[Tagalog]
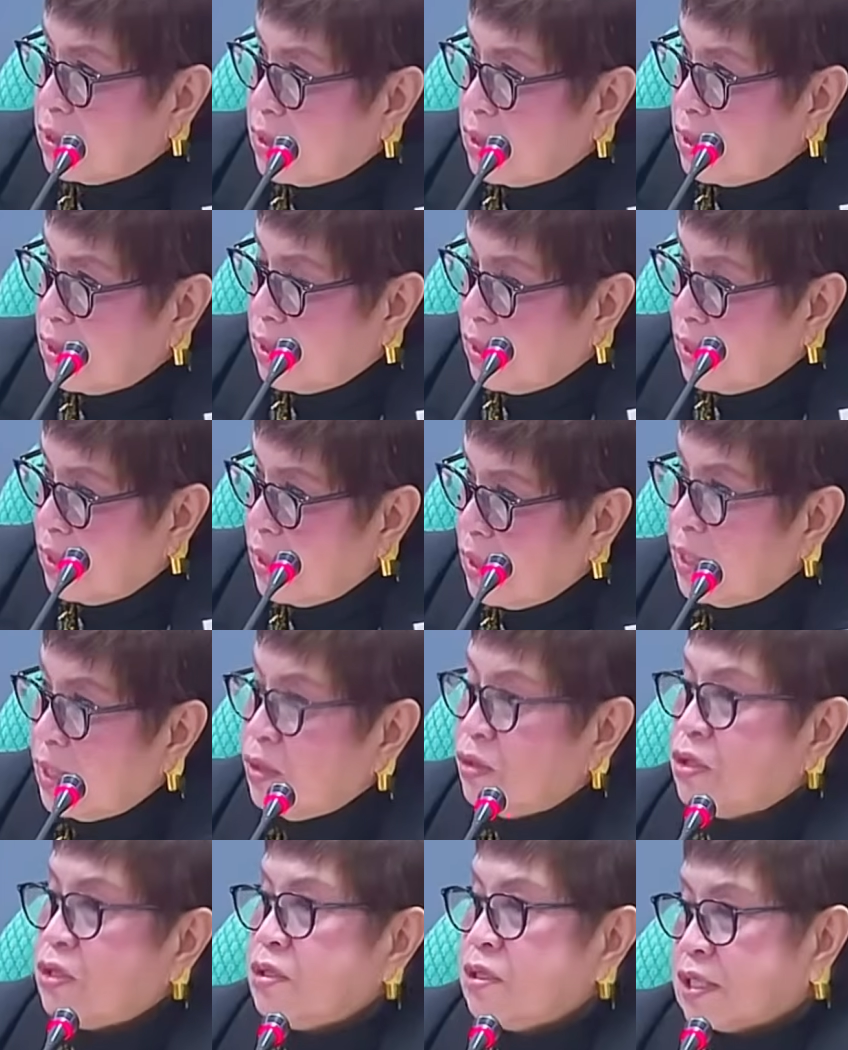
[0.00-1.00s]

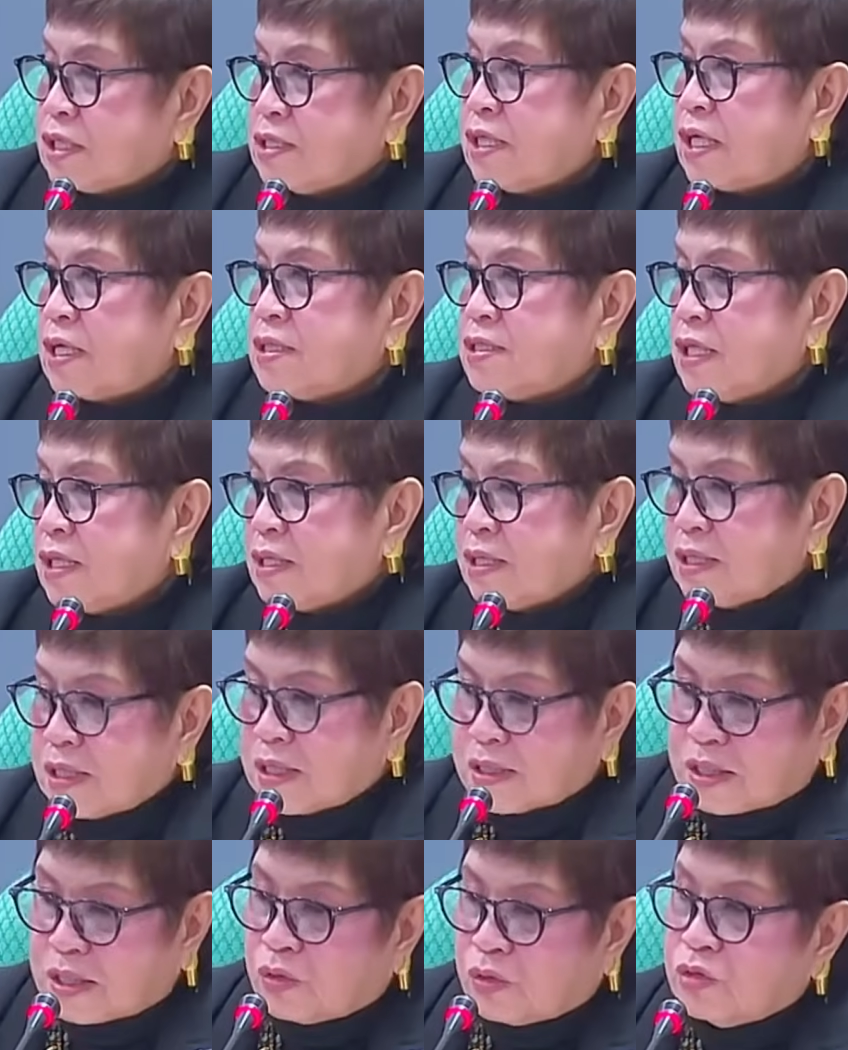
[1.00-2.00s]
Ngayon, kasi sa,
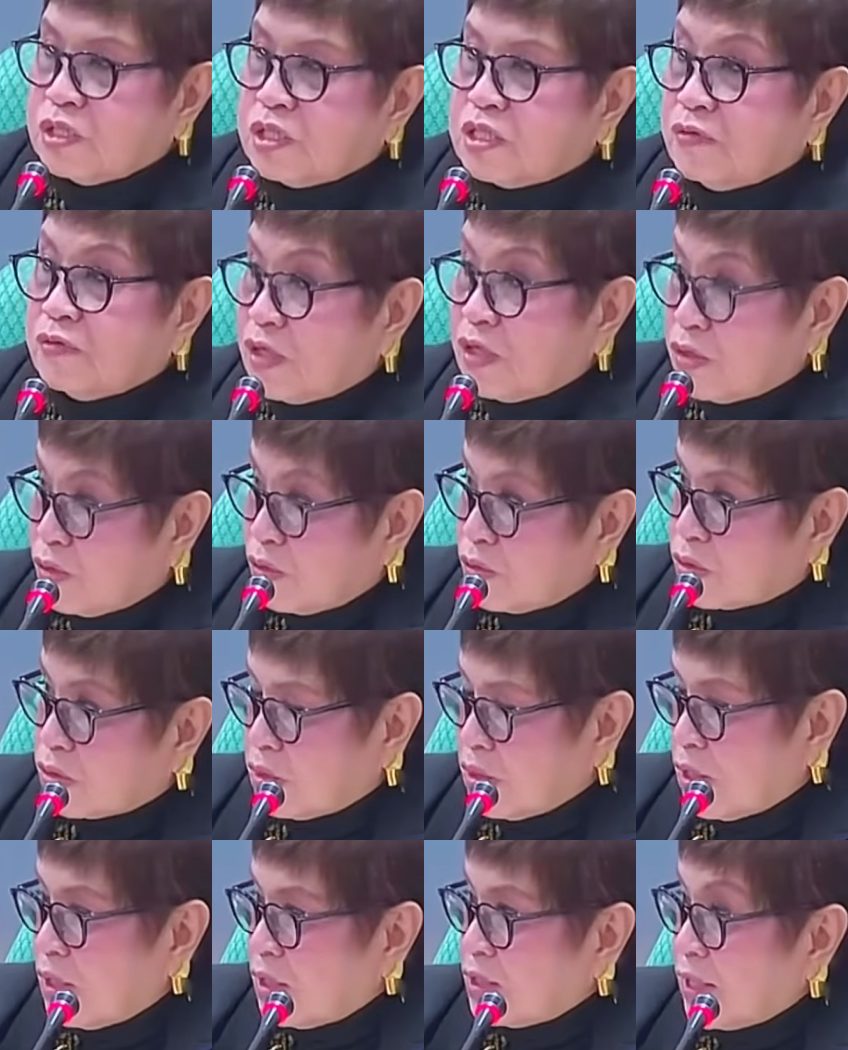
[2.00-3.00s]
sa old civil code,
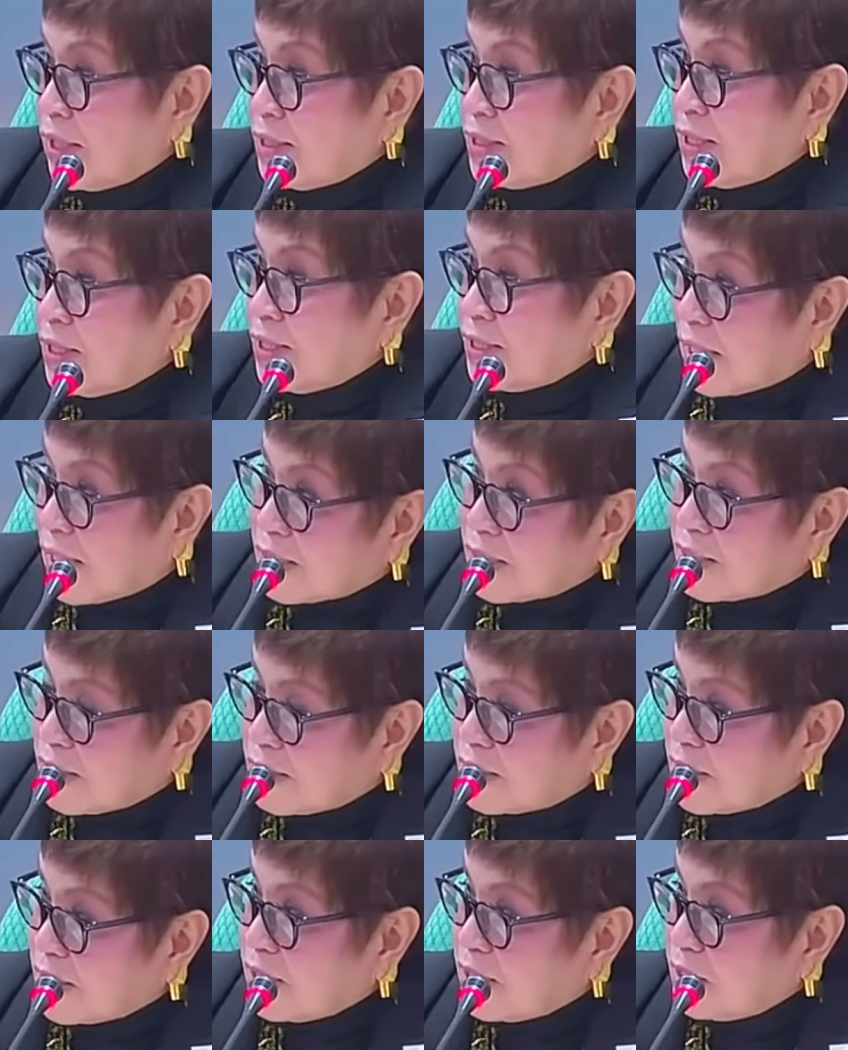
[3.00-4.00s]

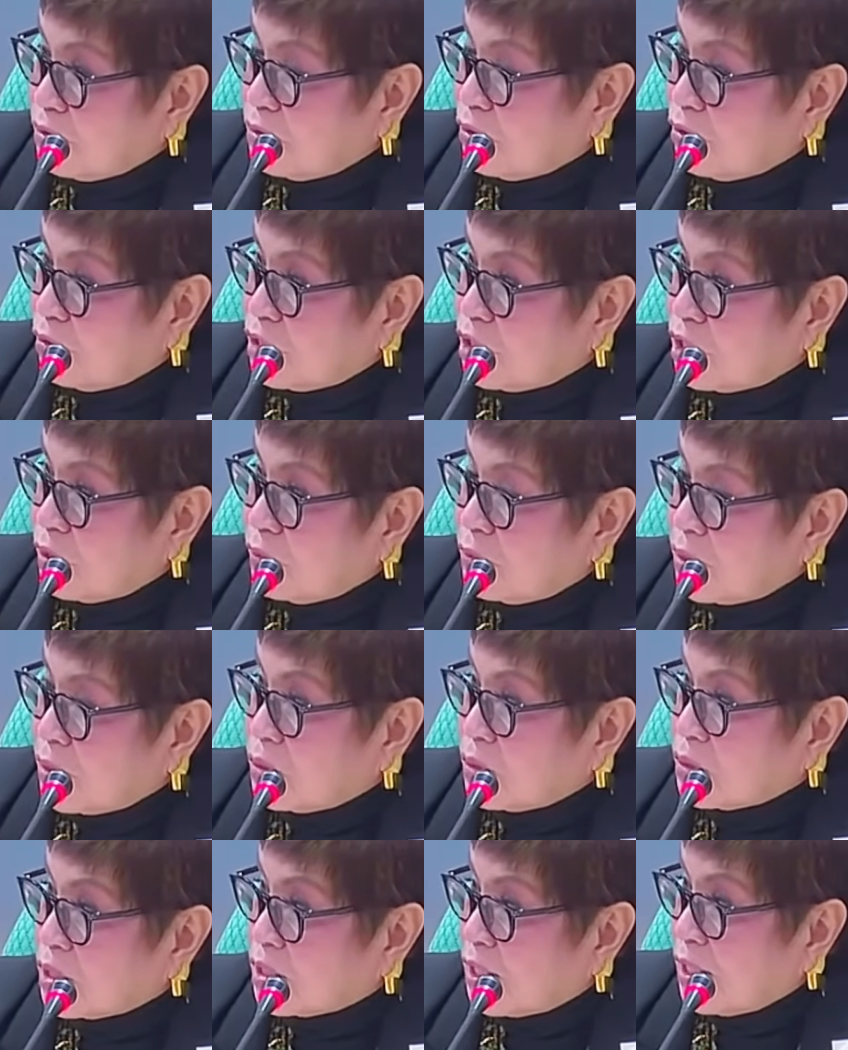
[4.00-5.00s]
1930s rin yung old civil
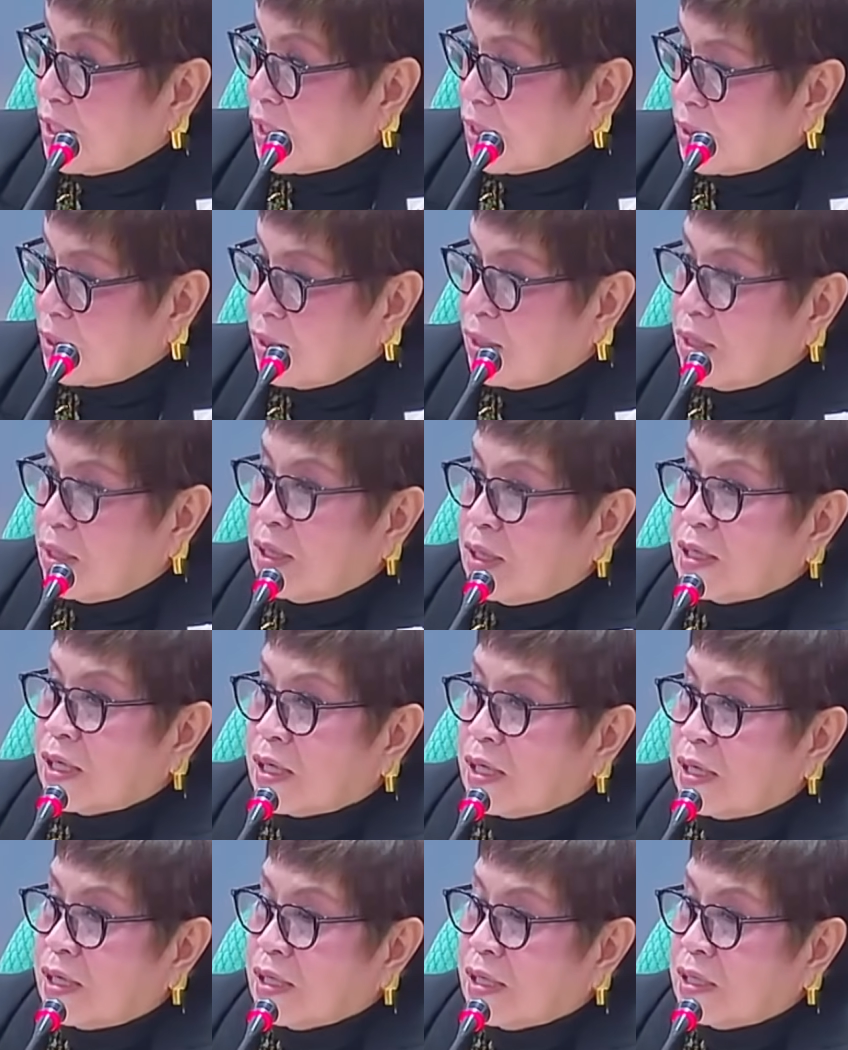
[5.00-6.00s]
code na yan,
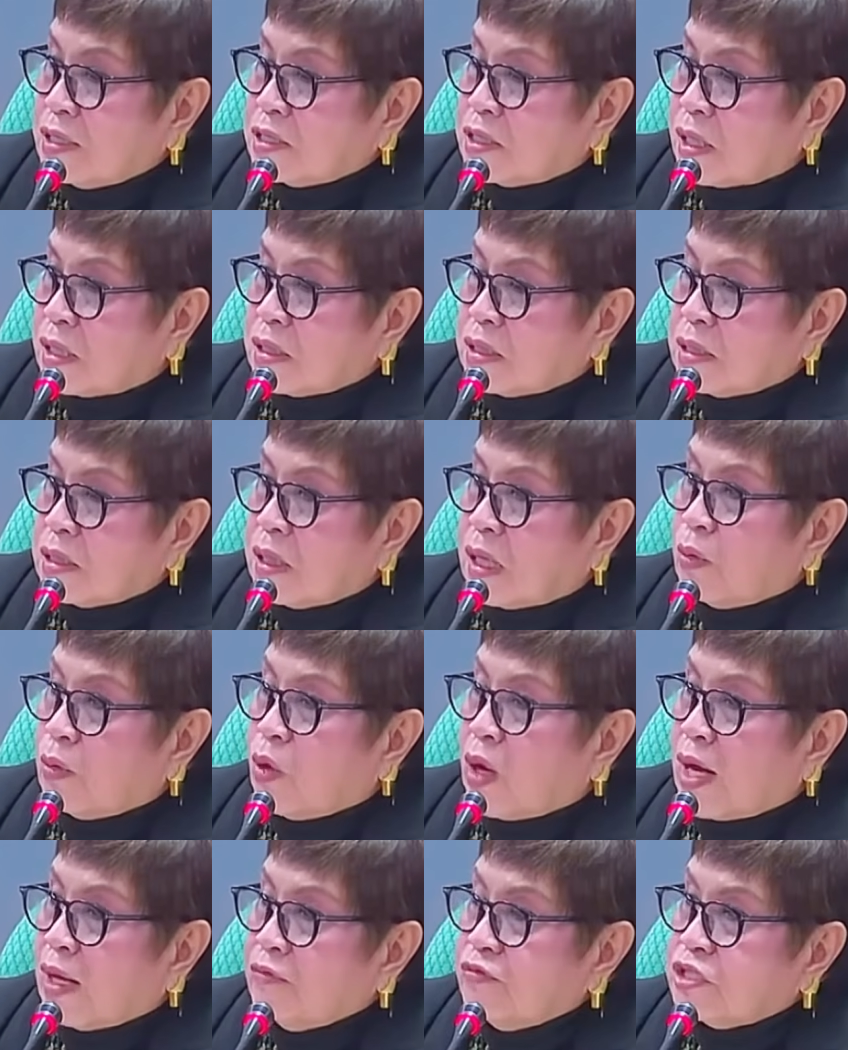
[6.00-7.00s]
nakalagay dyan, the
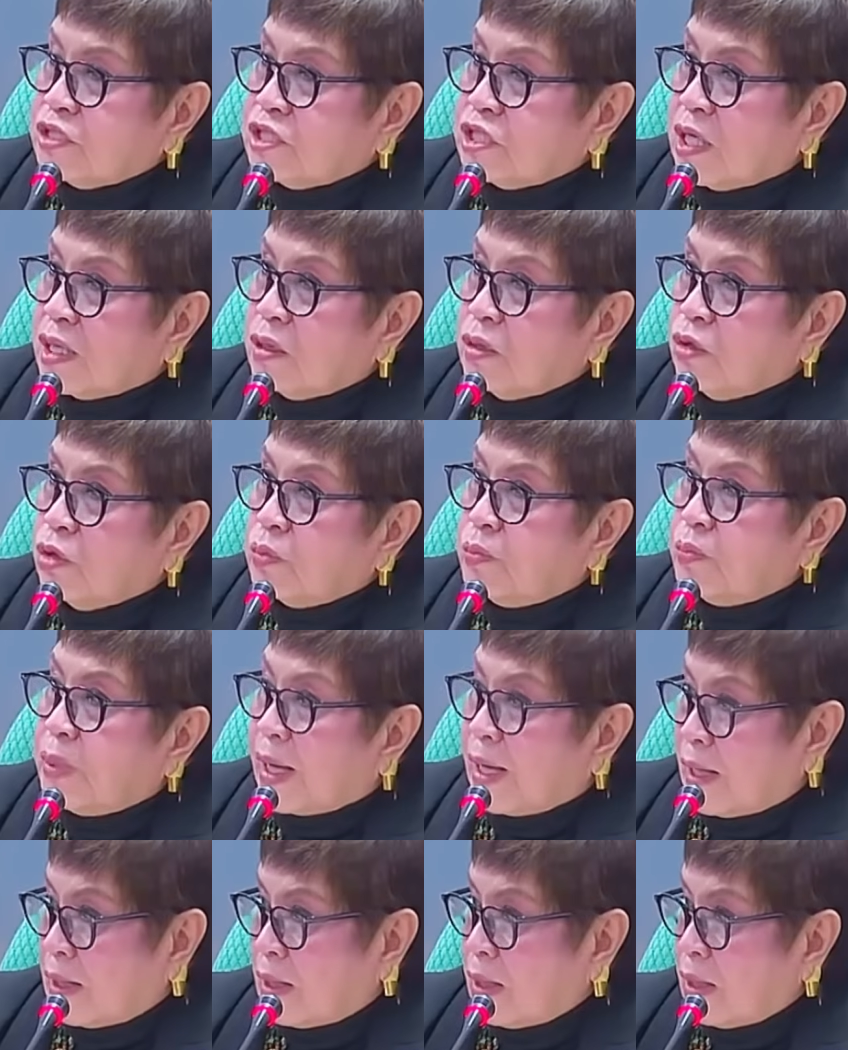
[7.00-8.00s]
wife shall
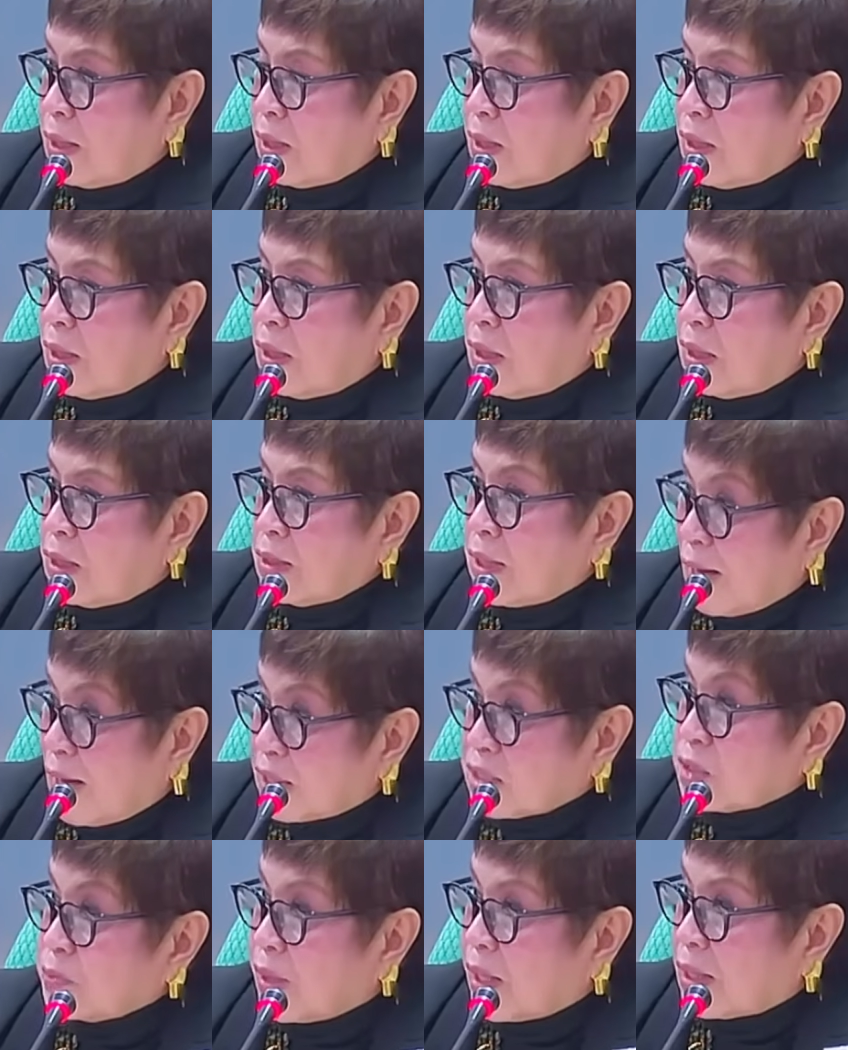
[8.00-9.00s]
obey the
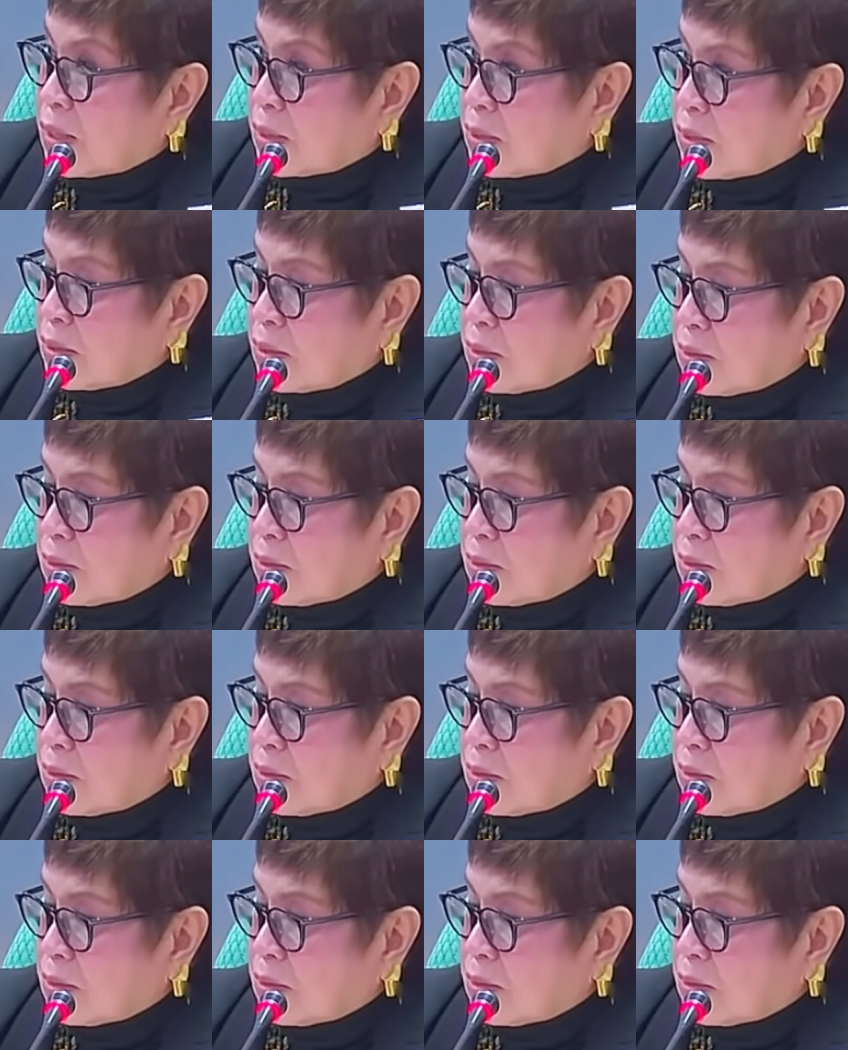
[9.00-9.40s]
husband.